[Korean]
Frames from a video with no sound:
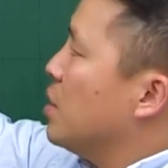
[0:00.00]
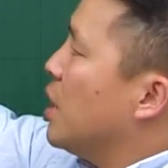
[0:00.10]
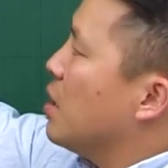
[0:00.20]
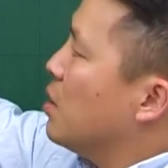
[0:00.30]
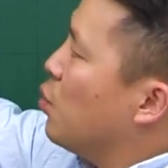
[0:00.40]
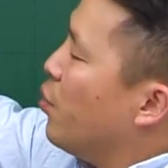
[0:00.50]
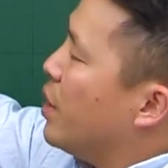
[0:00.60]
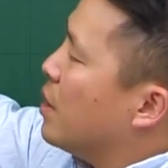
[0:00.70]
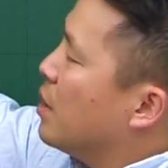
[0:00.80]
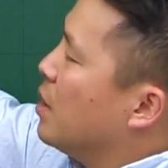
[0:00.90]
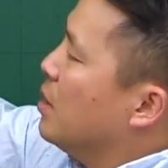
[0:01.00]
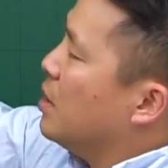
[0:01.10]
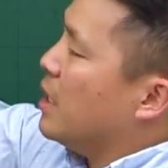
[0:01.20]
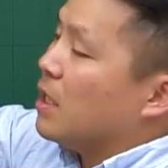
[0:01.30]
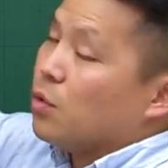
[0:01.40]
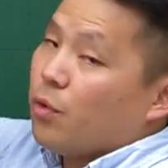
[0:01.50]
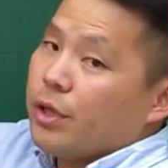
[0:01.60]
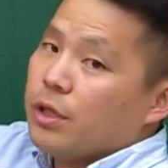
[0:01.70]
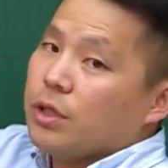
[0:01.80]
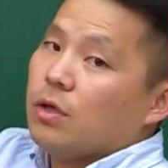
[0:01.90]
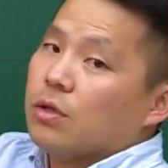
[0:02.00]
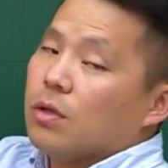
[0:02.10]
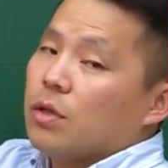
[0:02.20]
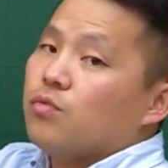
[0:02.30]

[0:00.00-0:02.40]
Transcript: 자, 노인, 대상 노인이죠. 어떤 거?